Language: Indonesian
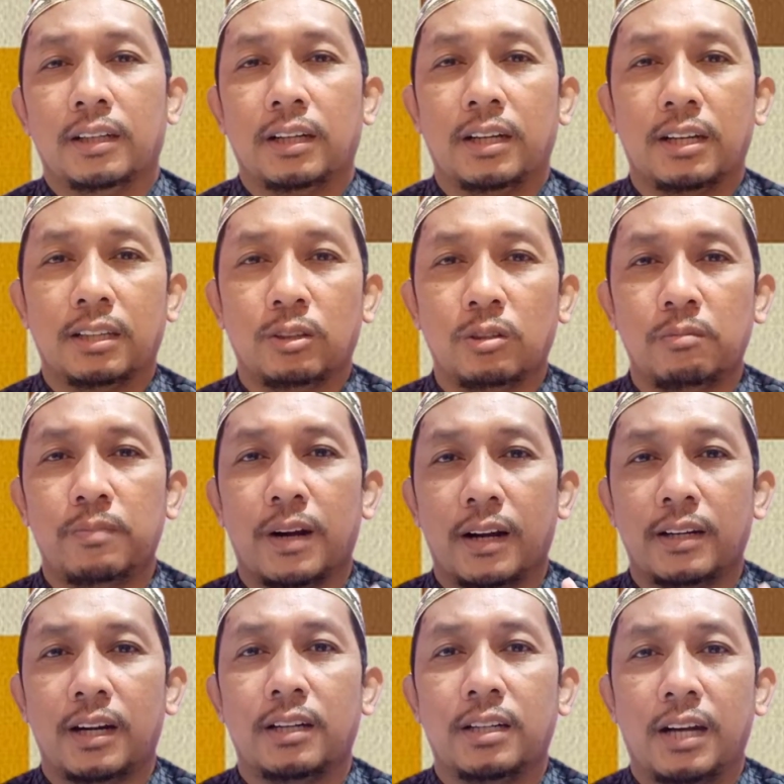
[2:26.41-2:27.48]
itu
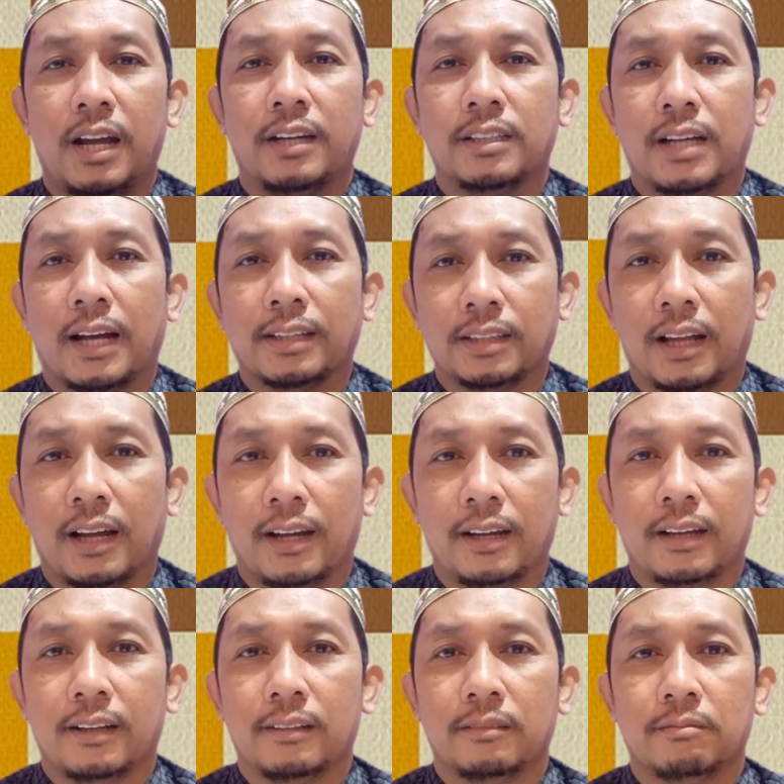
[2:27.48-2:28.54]
berada di lain kata
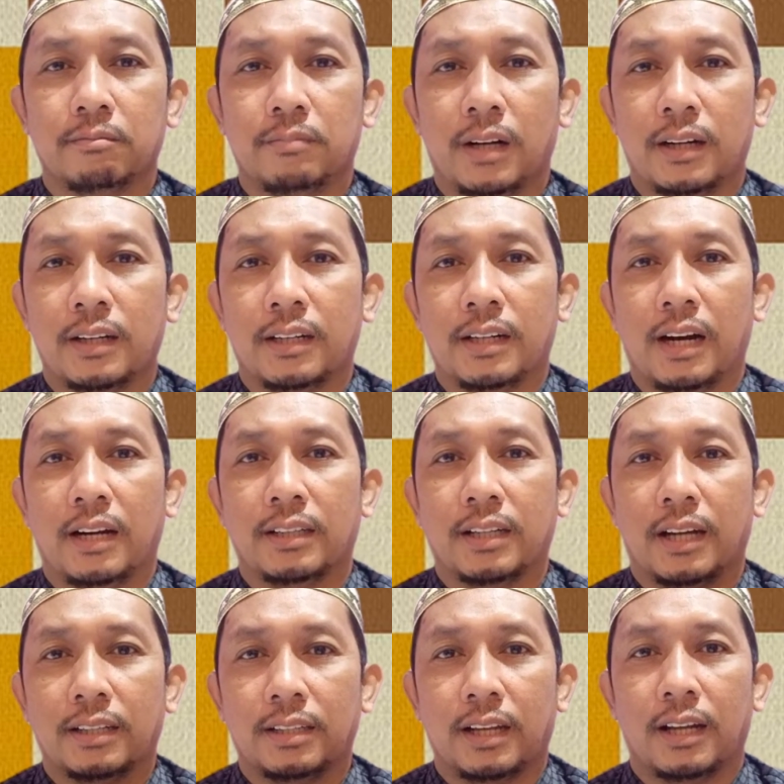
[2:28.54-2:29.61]
ya berada di lain
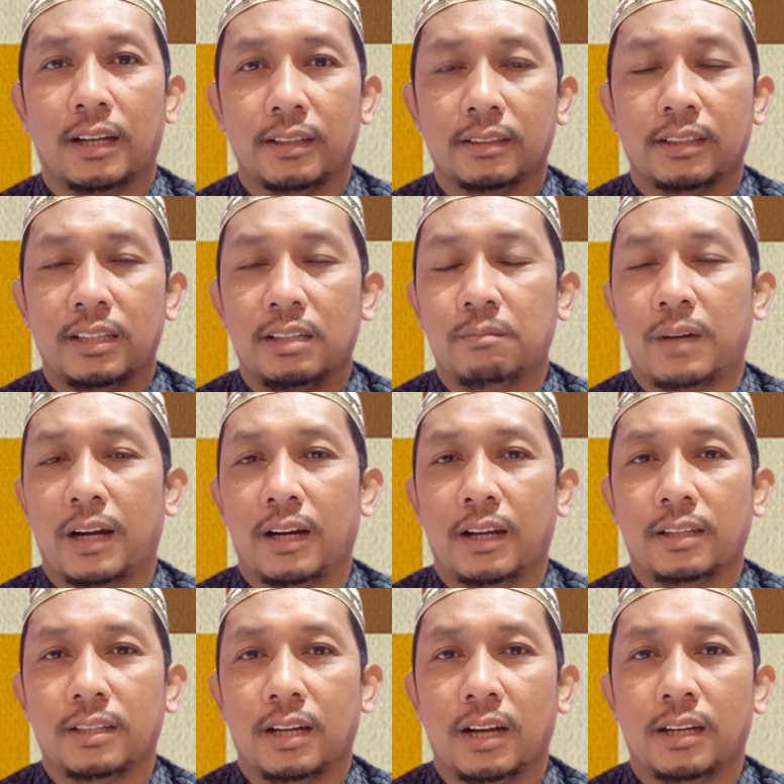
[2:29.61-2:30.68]
kata ini
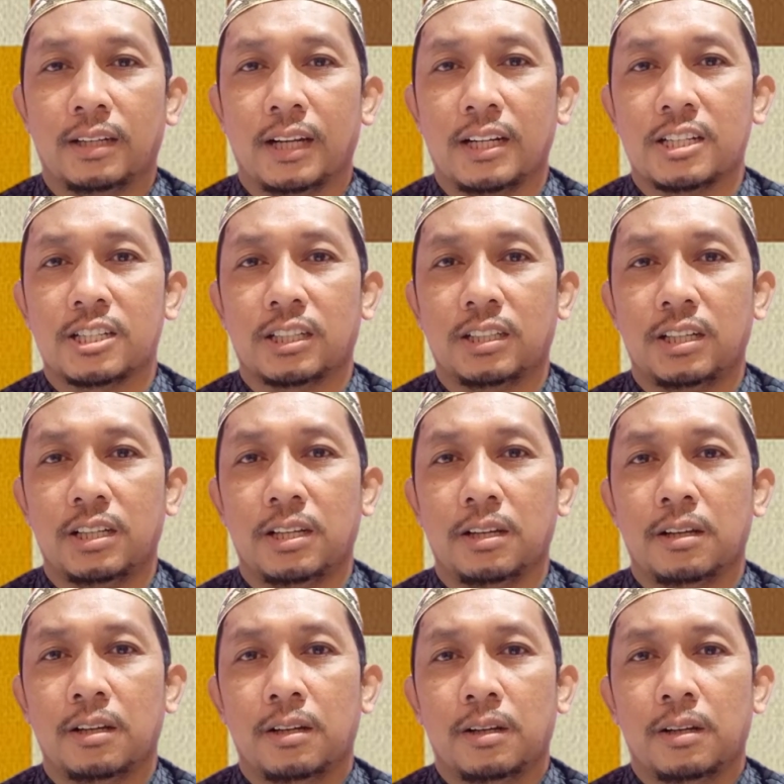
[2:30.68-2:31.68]
maknanya dari segi